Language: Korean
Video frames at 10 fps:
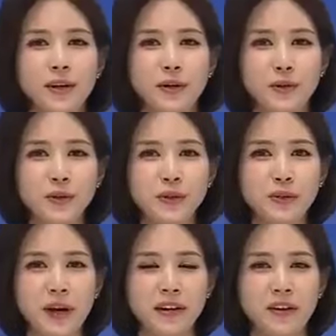뉴스룸
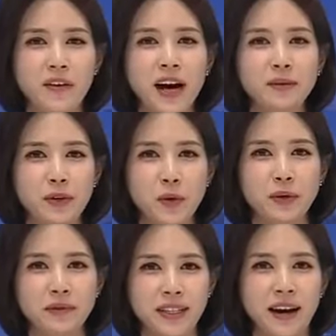앵커
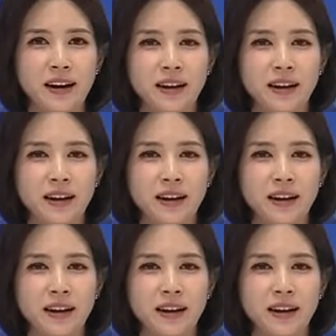한민용입니다.